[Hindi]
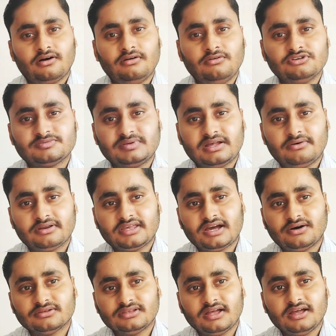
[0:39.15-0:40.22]
और लूज फ्लावर
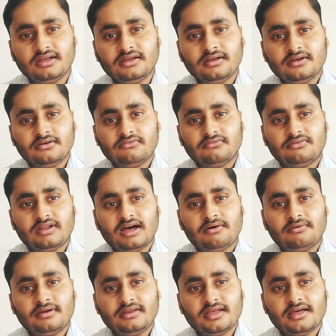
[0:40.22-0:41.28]
क्या होता है
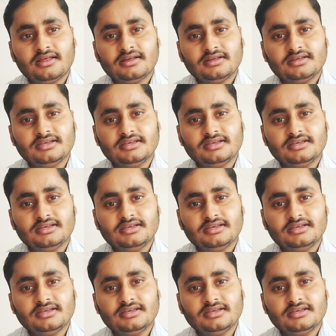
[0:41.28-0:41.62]
फ्लावर या